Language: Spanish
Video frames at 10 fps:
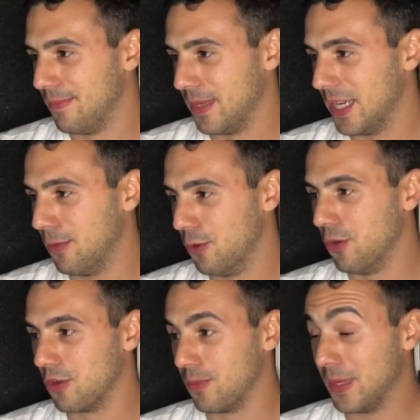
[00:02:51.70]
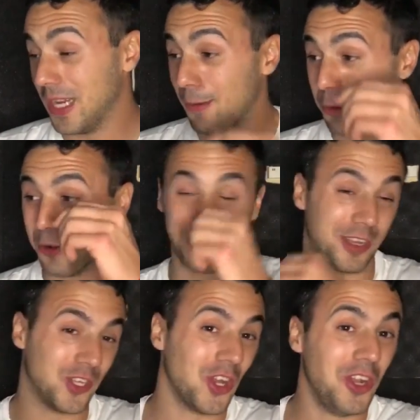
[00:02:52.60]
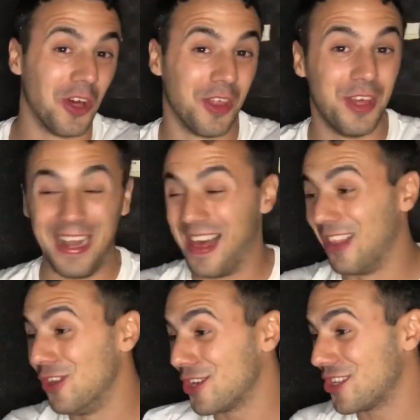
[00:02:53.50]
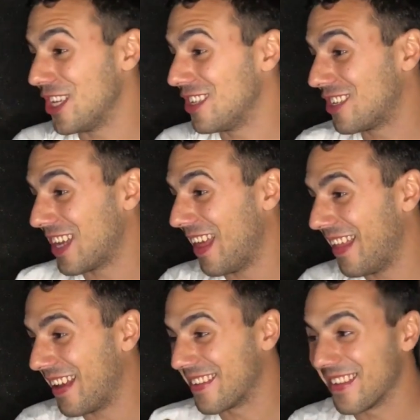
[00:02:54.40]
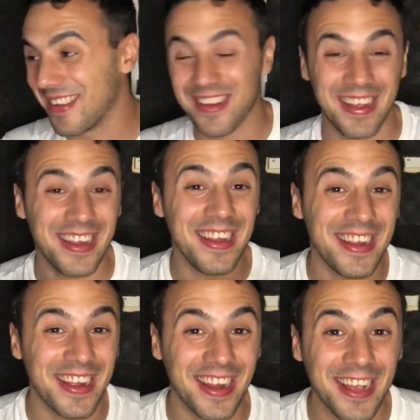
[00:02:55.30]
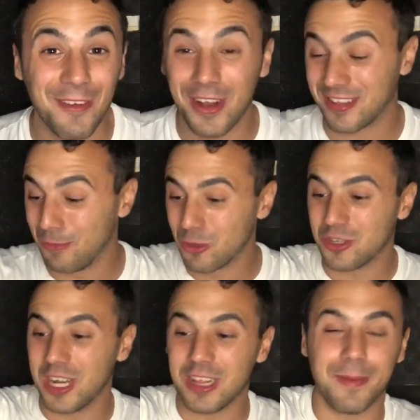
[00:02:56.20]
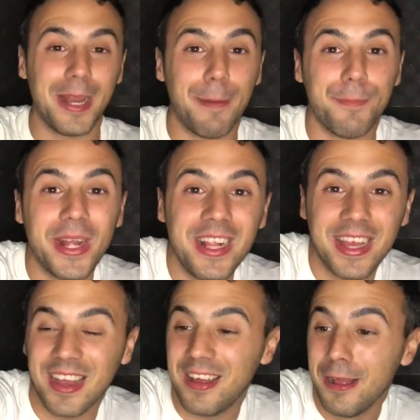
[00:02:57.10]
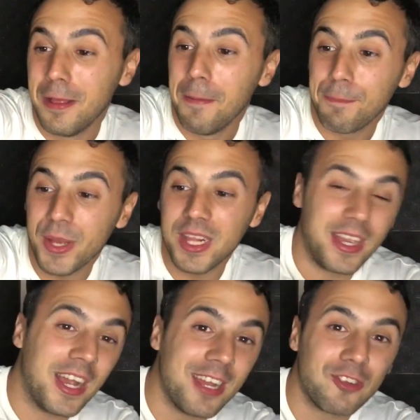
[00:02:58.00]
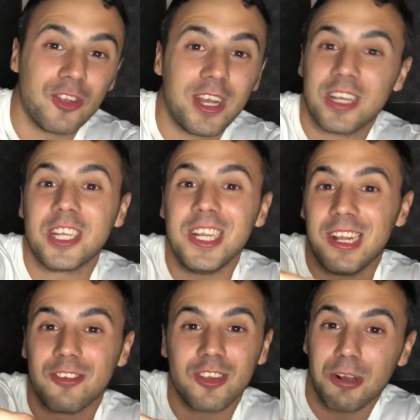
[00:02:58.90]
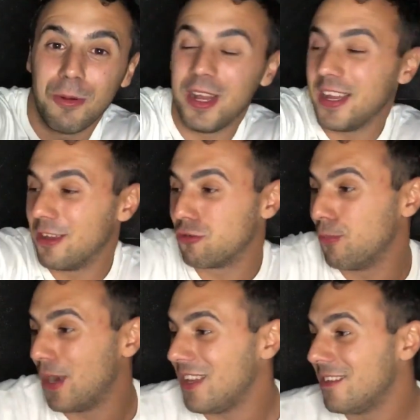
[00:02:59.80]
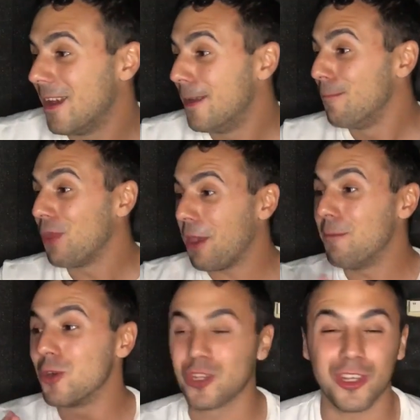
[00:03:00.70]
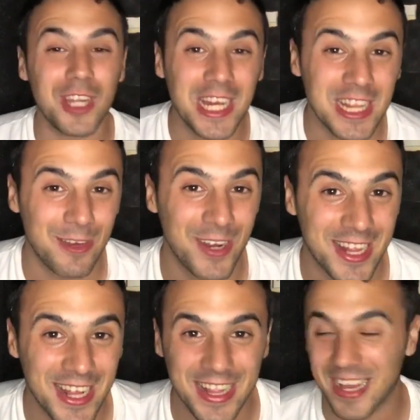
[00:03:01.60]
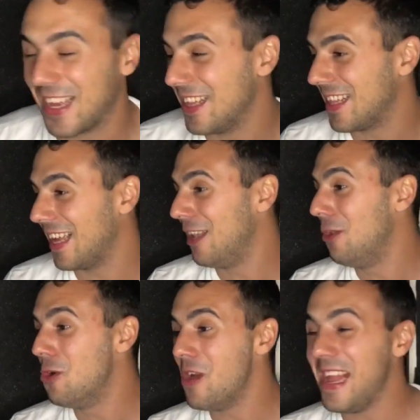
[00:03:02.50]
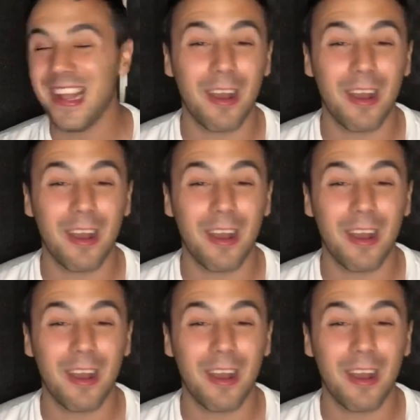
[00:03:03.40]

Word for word: Mirá vos, mirá vos lo que son las dos hinchadas increíbles, emocionantes. Mirá, piel de, piel de gallo, de gallina, no sé cómo le digan en su país. Emocionante ver tanta gente, el